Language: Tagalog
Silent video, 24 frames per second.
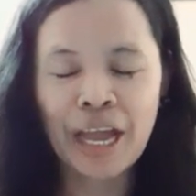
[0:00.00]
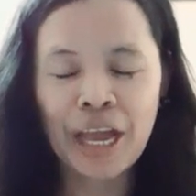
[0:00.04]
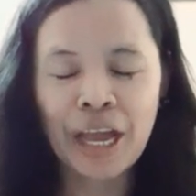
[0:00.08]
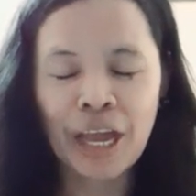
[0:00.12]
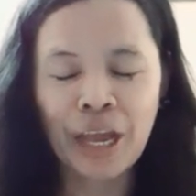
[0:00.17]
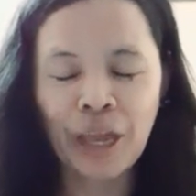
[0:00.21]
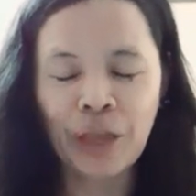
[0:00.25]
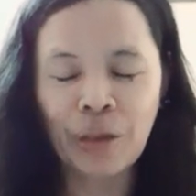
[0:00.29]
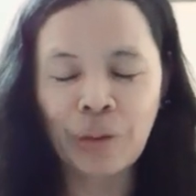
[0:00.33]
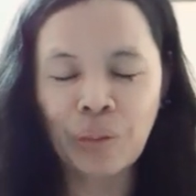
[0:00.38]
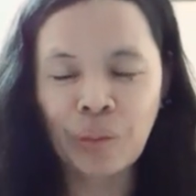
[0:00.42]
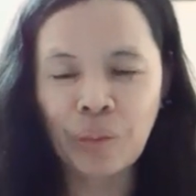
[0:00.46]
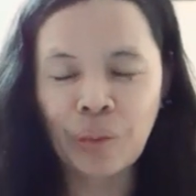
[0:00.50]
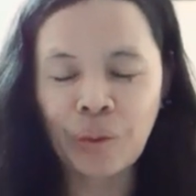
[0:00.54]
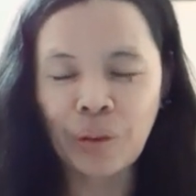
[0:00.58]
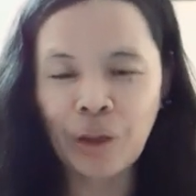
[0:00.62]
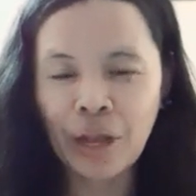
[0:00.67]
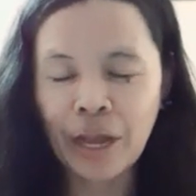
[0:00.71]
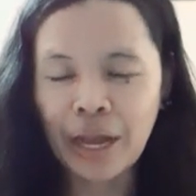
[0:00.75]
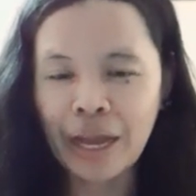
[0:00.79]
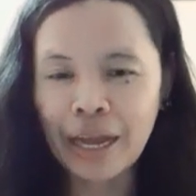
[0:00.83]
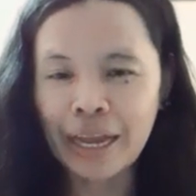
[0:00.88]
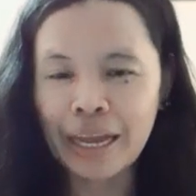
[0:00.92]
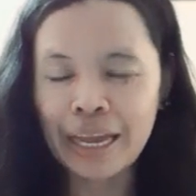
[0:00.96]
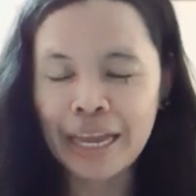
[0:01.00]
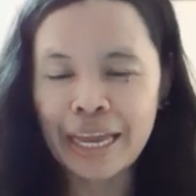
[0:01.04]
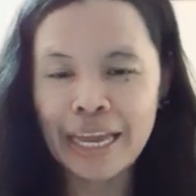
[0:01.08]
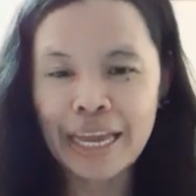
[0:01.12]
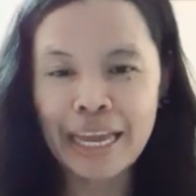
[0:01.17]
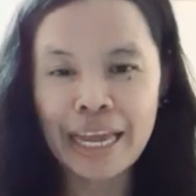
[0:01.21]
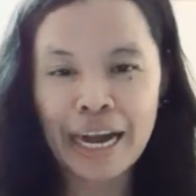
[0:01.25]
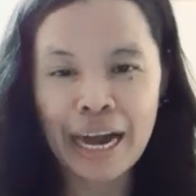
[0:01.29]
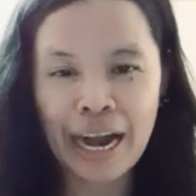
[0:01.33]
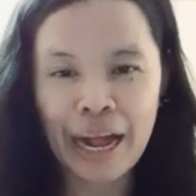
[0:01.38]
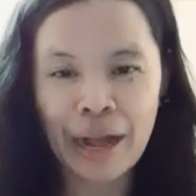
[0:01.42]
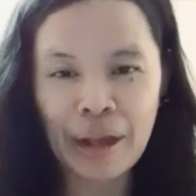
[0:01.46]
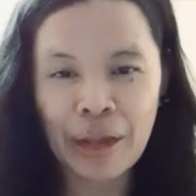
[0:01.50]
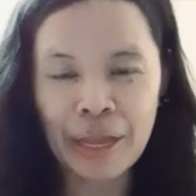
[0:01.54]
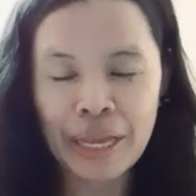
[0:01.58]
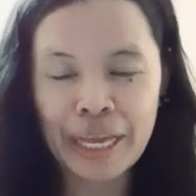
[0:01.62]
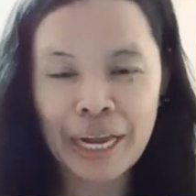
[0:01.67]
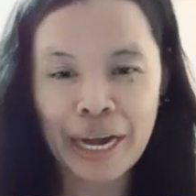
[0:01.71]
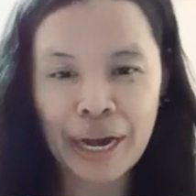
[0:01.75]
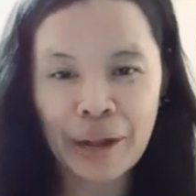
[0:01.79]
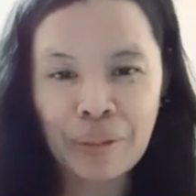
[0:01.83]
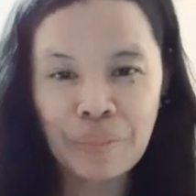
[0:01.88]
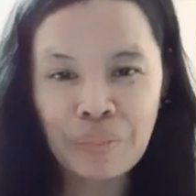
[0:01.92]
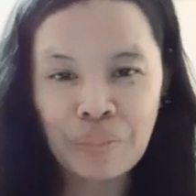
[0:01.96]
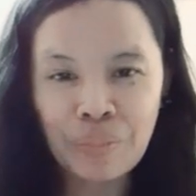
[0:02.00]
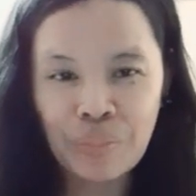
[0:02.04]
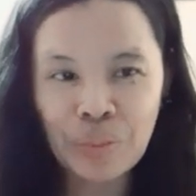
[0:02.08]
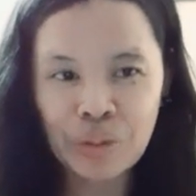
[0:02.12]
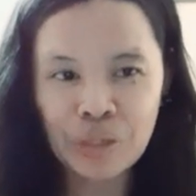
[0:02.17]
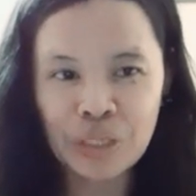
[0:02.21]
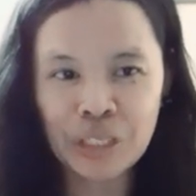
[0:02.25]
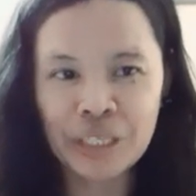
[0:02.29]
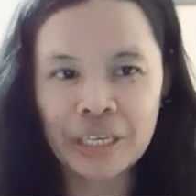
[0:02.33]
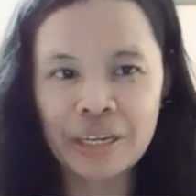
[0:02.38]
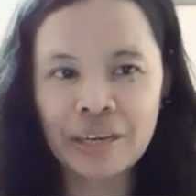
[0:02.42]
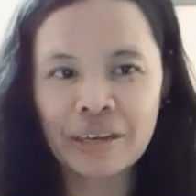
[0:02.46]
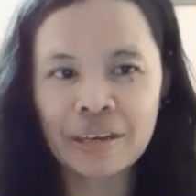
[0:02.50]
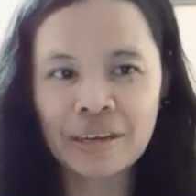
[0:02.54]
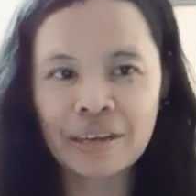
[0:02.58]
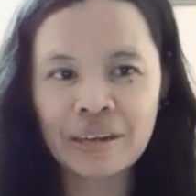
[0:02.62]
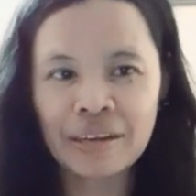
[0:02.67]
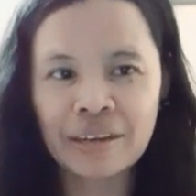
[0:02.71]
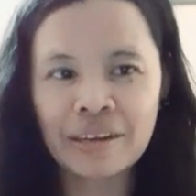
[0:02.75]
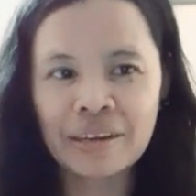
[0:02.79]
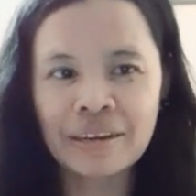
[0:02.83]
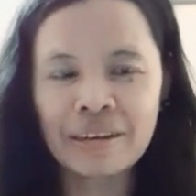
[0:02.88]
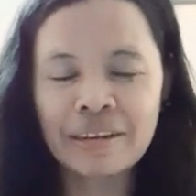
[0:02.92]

Yung ira irab mo siya,